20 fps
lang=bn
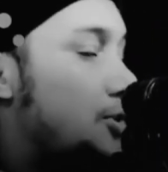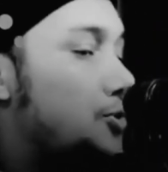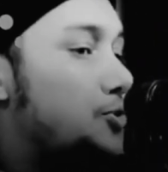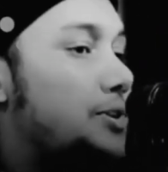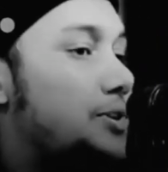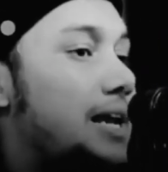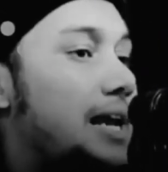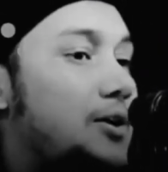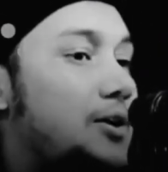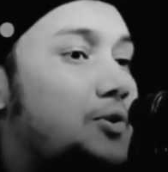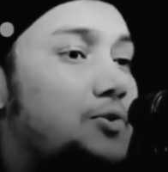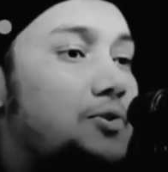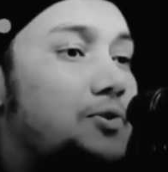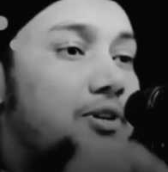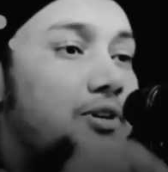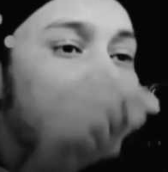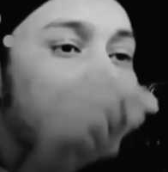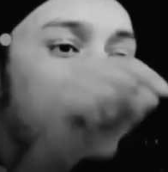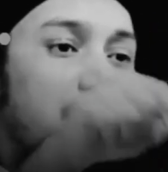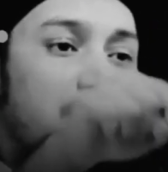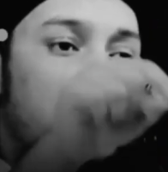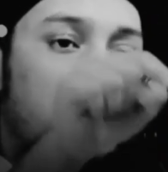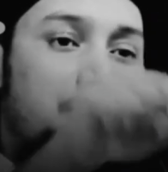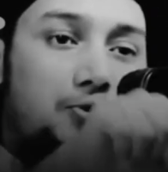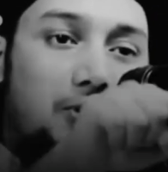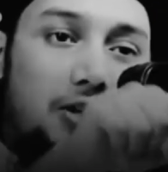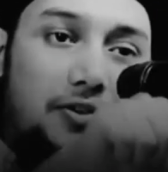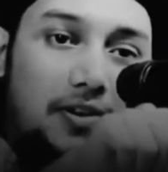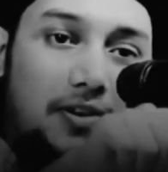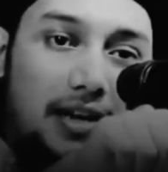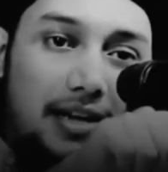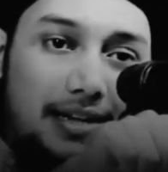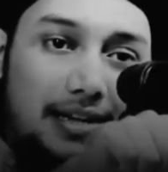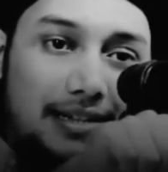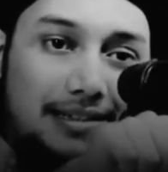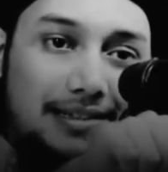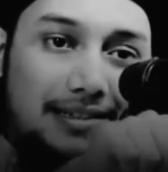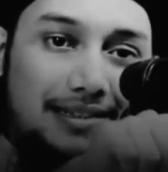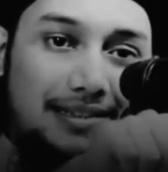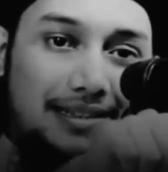কিন্তু যদি এখন নিজেকে শেষ করে ফেলেন
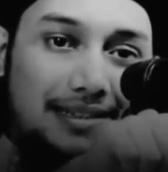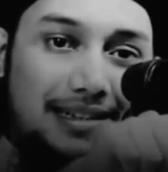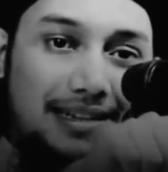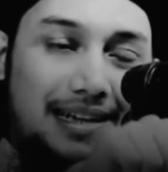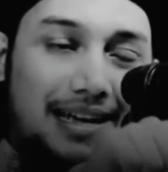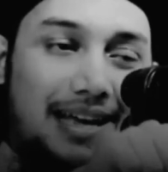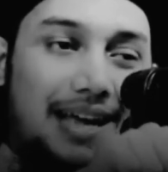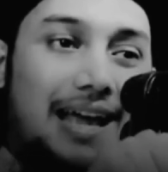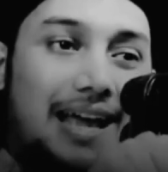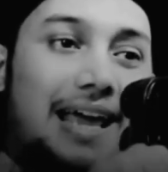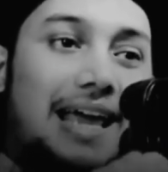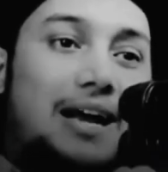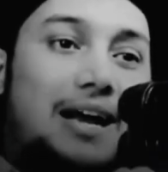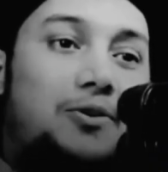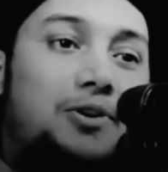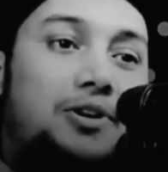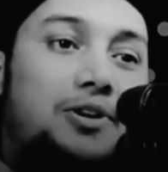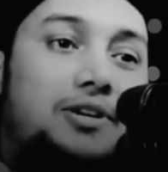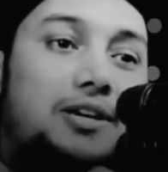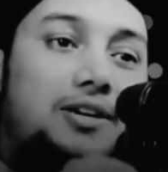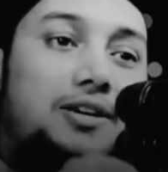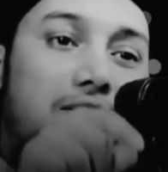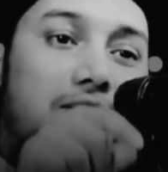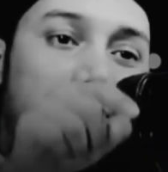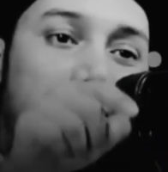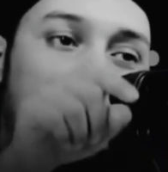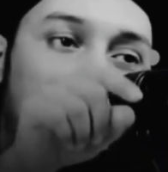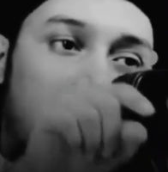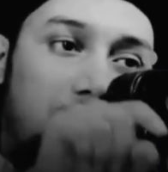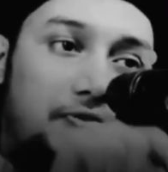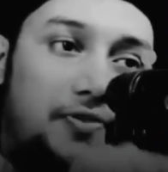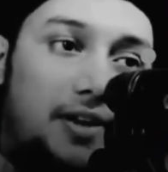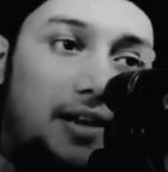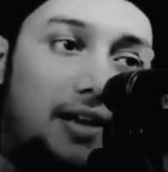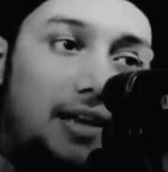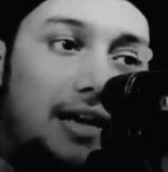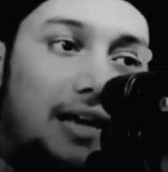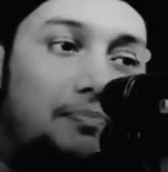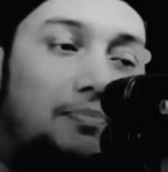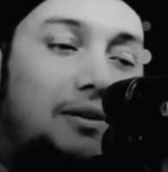এখন নিজেকে শেষ করে
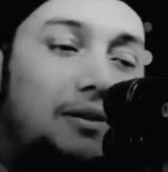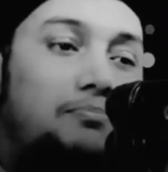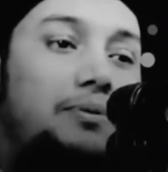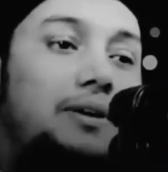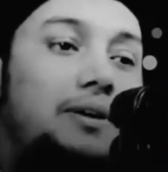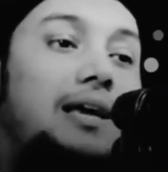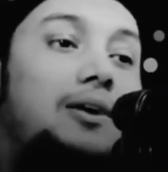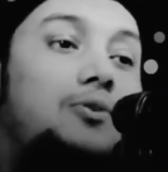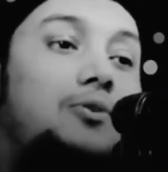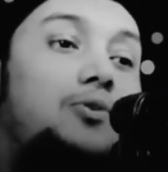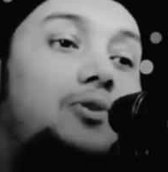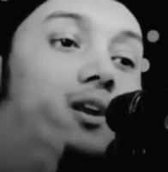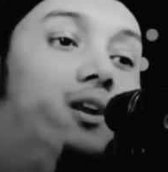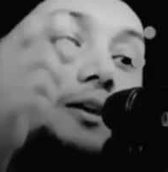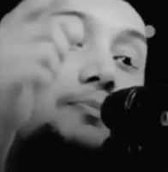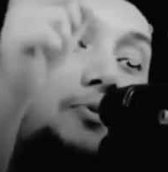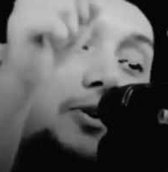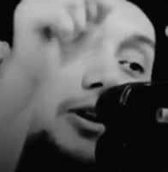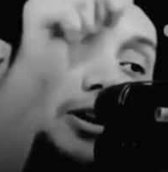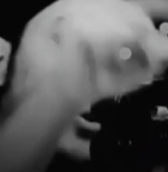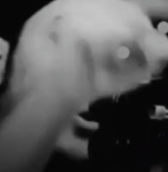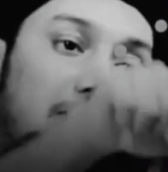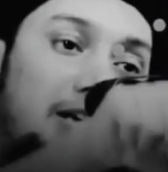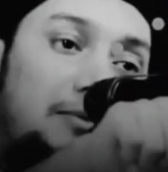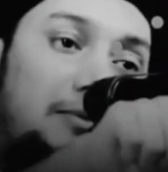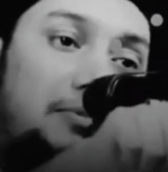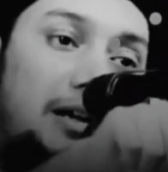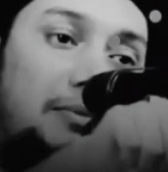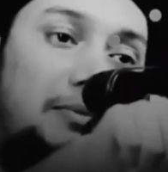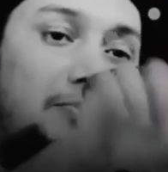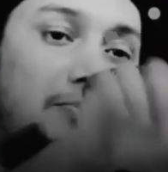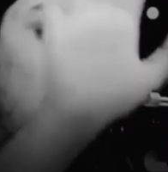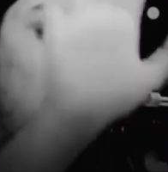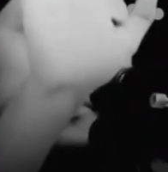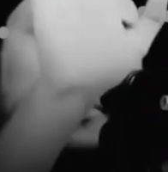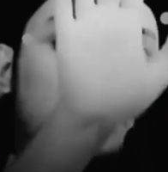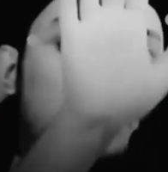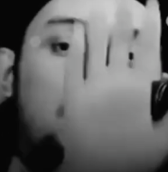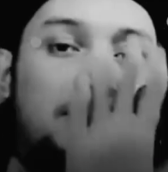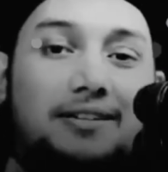ফেললে আপনি বিয়ে করলে পরেও দেখবেন আপনি
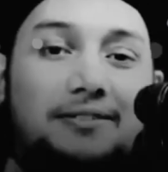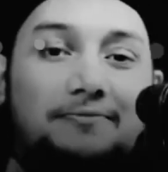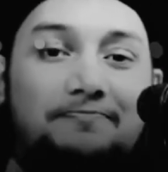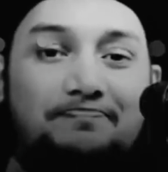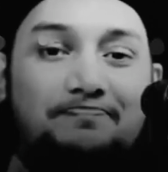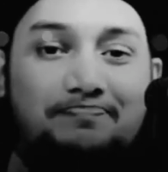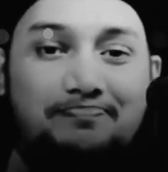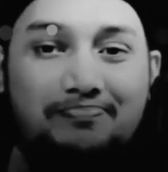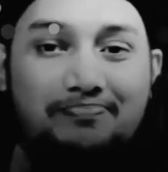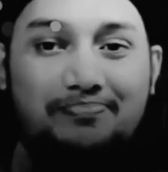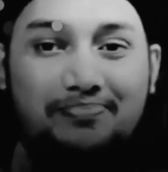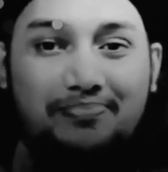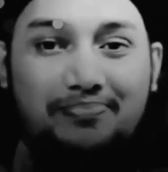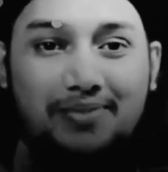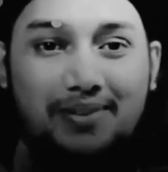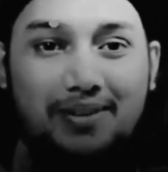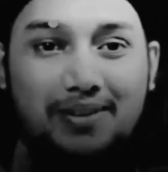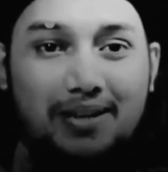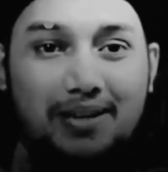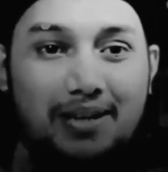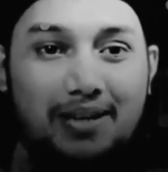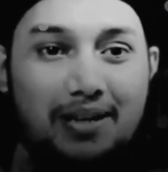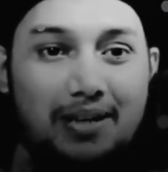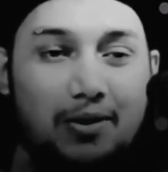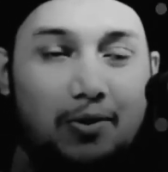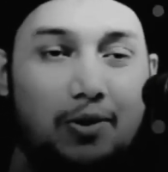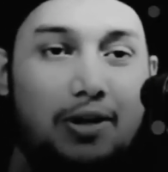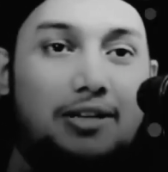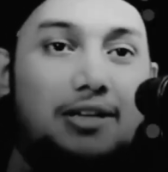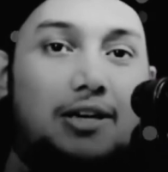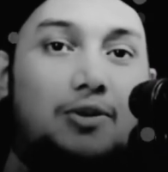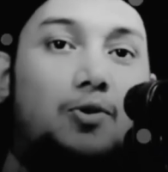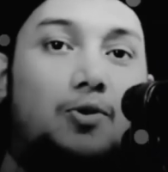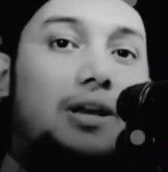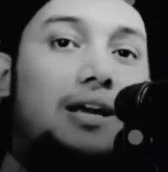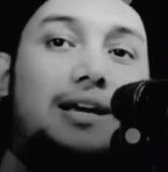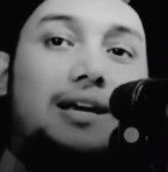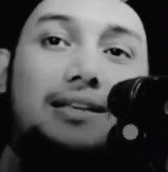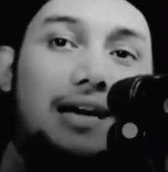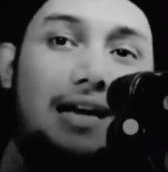পস্তাচ্ছেন ওই যে
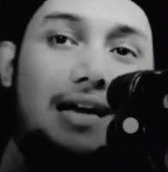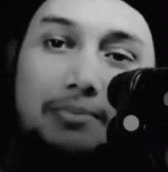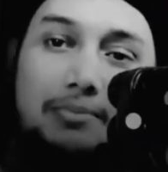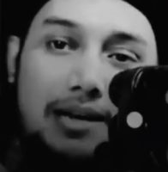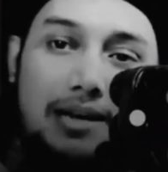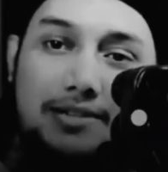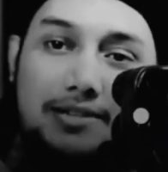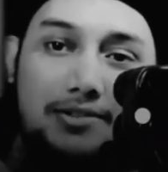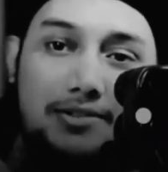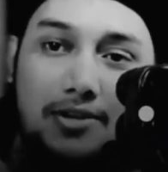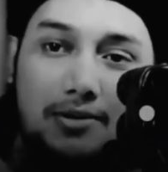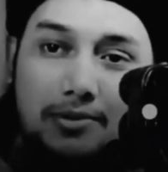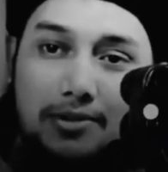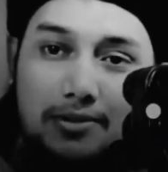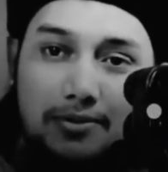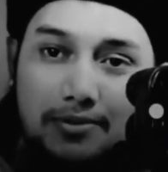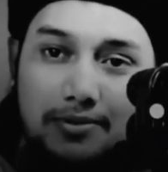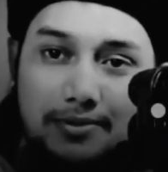কলিকাতা হারবালে যেতে হবে